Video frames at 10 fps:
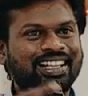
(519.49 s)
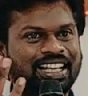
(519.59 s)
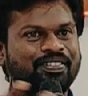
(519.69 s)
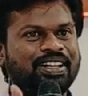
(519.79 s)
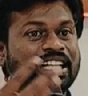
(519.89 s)

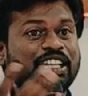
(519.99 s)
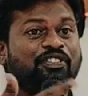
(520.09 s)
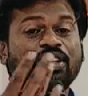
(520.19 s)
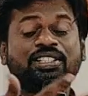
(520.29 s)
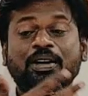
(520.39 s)
எங்கள் வீட்டுக்கு
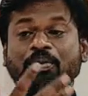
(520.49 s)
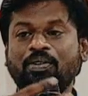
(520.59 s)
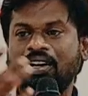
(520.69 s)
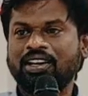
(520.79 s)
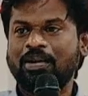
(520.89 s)
டிஃபன் சாப்பிட
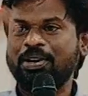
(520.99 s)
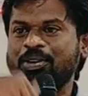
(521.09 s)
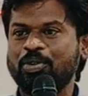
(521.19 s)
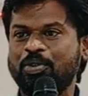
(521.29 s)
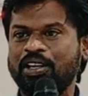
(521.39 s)
வாங்க
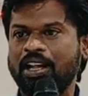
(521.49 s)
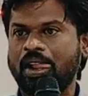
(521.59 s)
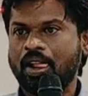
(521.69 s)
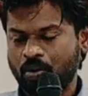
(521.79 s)
அப்படின்னு கூப்பிடுங்க